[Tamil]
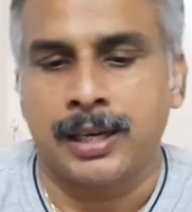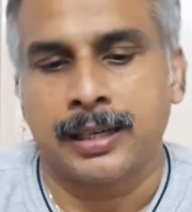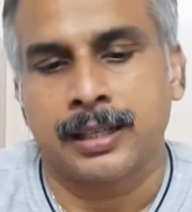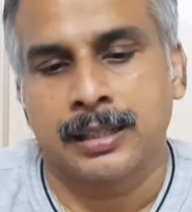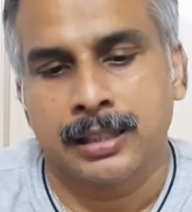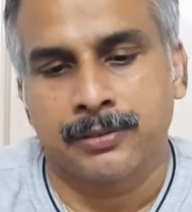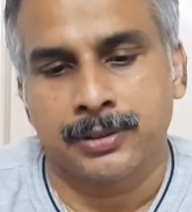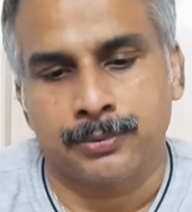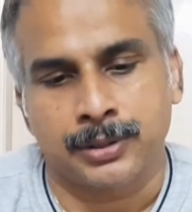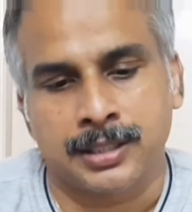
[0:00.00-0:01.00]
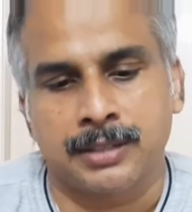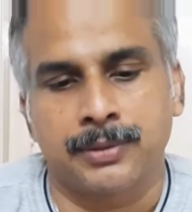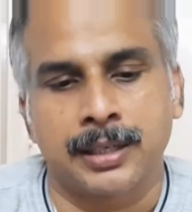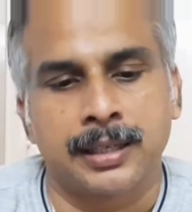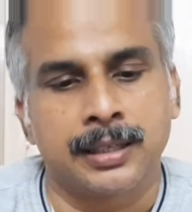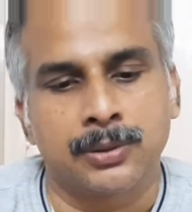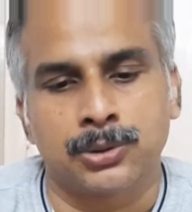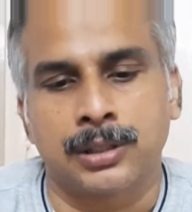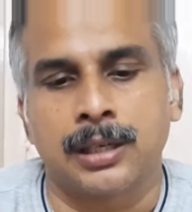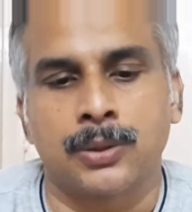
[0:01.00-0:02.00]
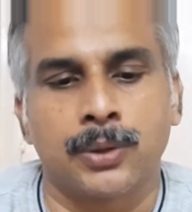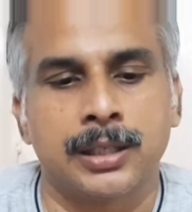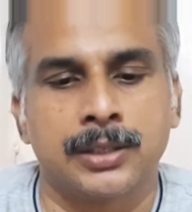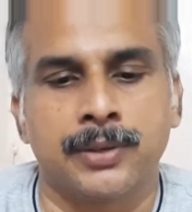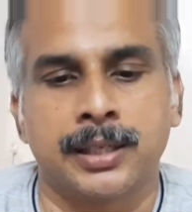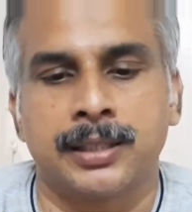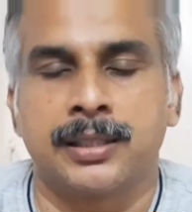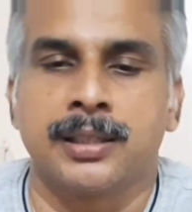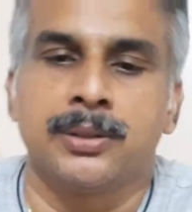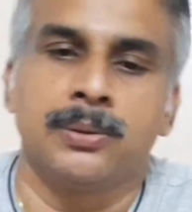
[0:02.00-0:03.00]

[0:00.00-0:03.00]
வாங்குறது நீங்கள் ஃபஸ்ட் டைம் வாங்குறீங்கன்னா கொஞ்சம் நல்ல குவாலிட்டி வாங்கிட்டிங்கன்னா